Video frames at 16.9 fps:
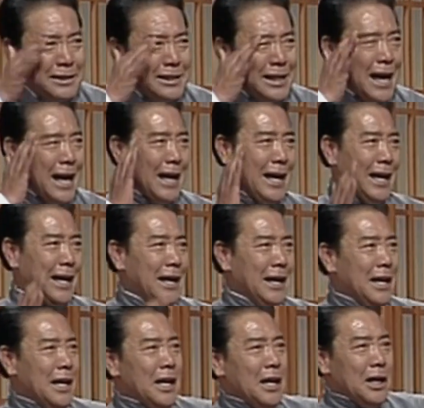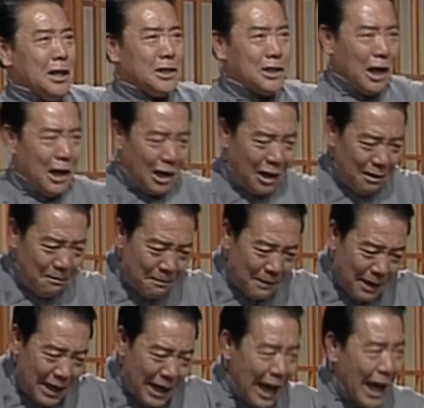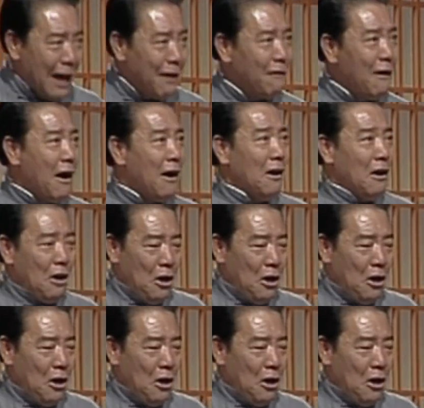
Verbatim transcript: 假呀，城门开放，